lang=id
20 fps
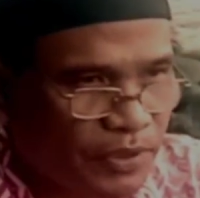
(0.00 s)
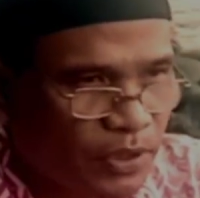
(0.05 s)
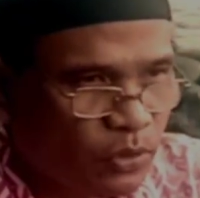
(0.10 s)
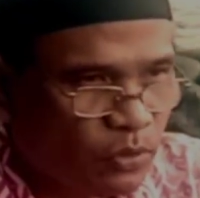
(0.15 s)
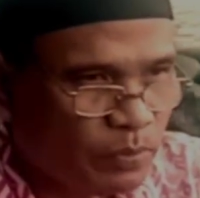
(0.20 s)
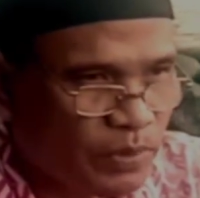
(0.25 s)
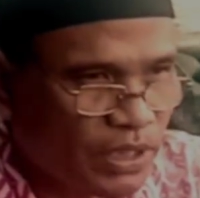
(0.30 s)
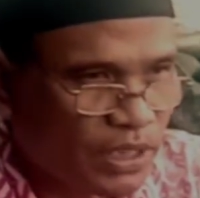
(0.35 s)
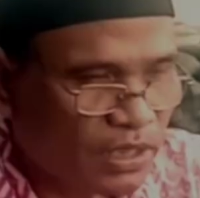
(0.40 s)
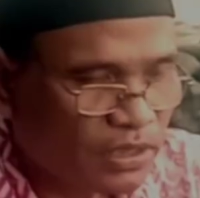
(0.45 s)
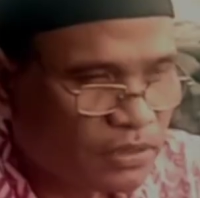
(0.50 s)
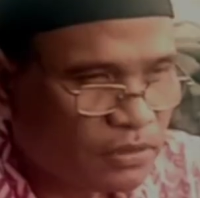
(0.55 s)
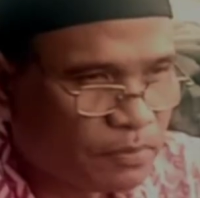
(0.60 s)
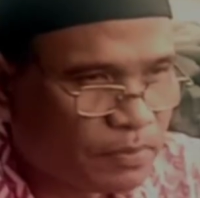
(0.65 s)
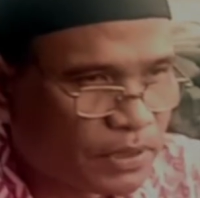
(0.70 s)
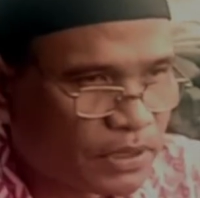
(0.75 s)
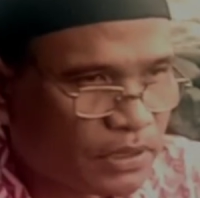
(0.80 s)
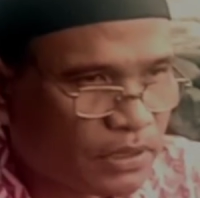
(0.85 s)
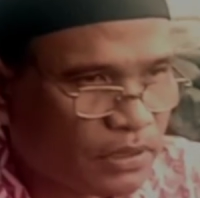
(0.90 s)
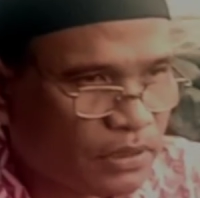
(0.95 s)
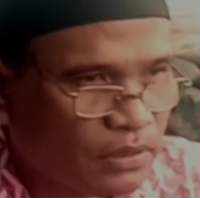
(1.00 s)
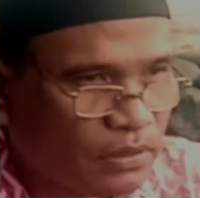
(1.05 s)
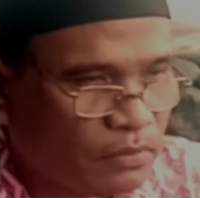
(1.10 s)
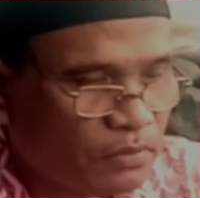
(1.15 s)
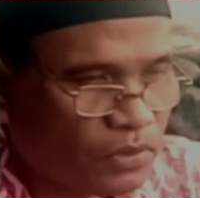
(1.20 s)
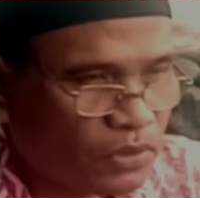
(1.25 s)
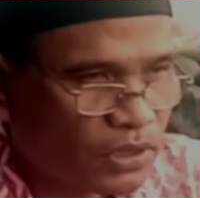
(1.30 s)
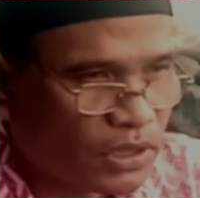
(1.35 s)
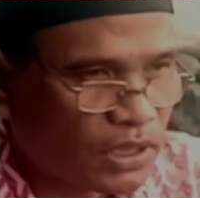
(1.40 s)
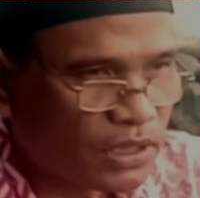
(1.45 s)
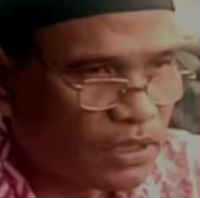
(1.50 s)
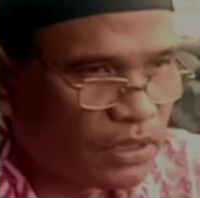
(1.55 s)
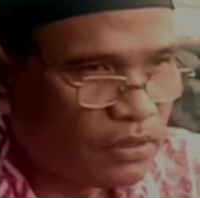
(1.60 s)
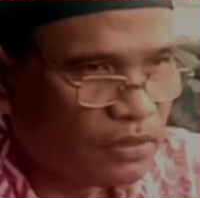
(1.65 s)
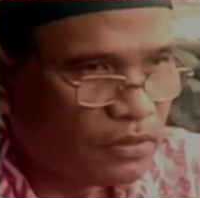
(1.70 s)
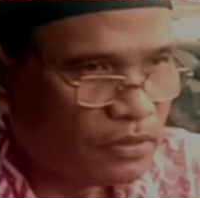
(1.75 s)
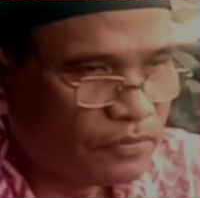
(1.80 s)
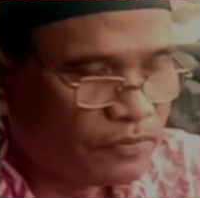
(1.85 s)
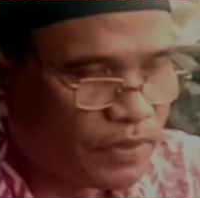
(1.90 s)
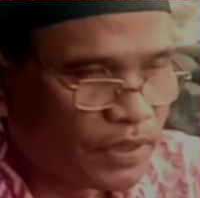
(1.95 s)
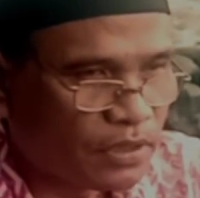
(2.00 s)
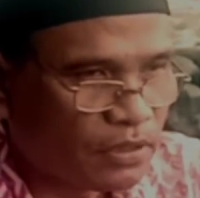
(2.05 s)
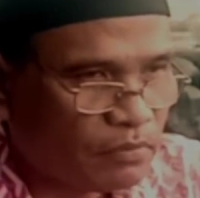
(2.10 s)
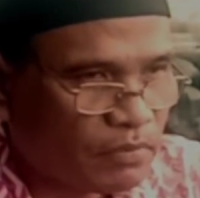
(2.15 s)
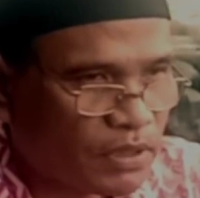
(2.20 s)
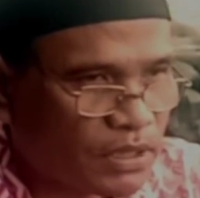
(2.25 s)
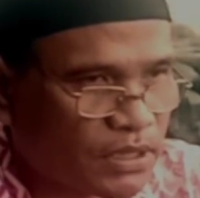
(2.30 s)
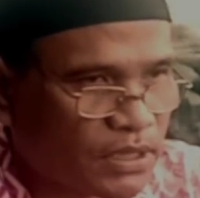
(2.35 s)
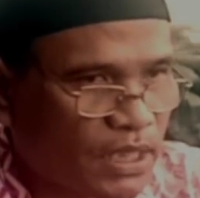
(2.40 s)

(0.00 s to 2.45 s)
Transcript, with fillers: fenomena seperti Murtadin Fatimah